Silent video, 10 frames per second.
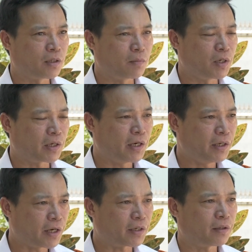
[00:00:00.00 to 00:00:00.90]
sớm được
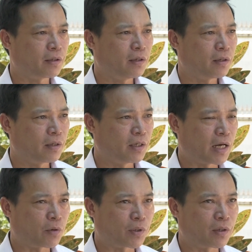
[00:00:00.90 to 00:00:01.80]
hình thành để
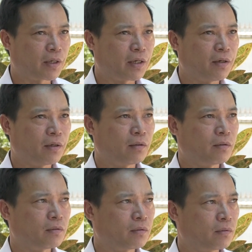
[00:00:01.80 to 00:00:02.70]
giải quyết được cái
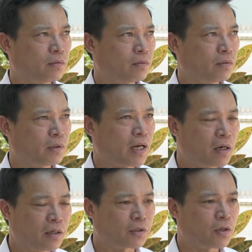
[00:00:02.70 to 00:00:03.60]
nhà
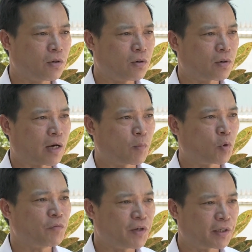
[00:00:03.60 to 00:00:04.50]
ở cho cán
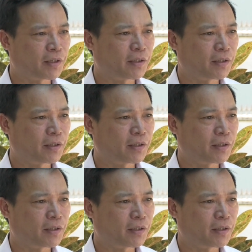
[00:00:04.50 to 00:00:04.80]
bộ công nhân viên.